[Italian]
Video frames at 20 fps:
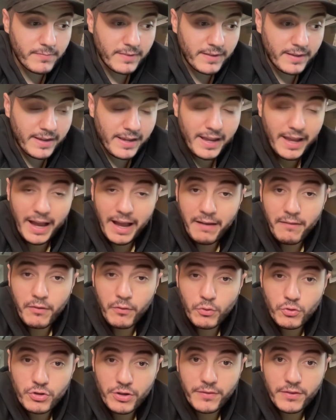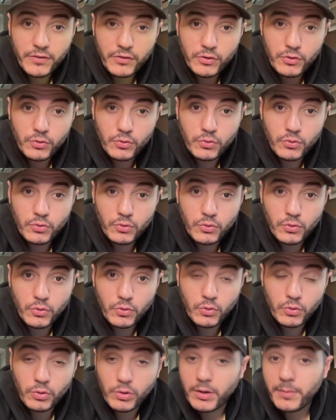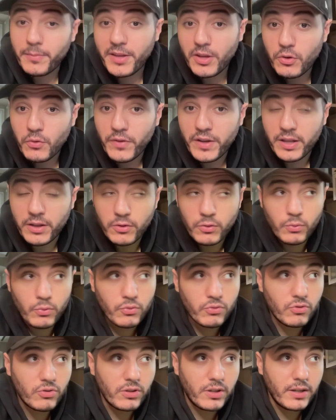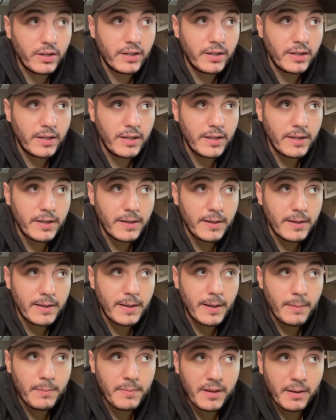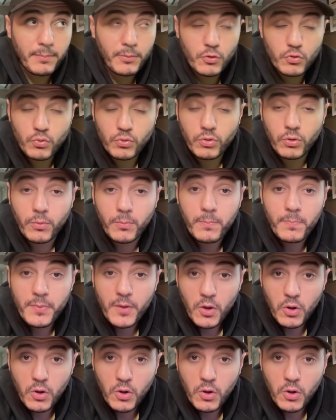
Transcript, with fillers: che avevo già visto contro la mia Juventus e, e mi era piaciuto.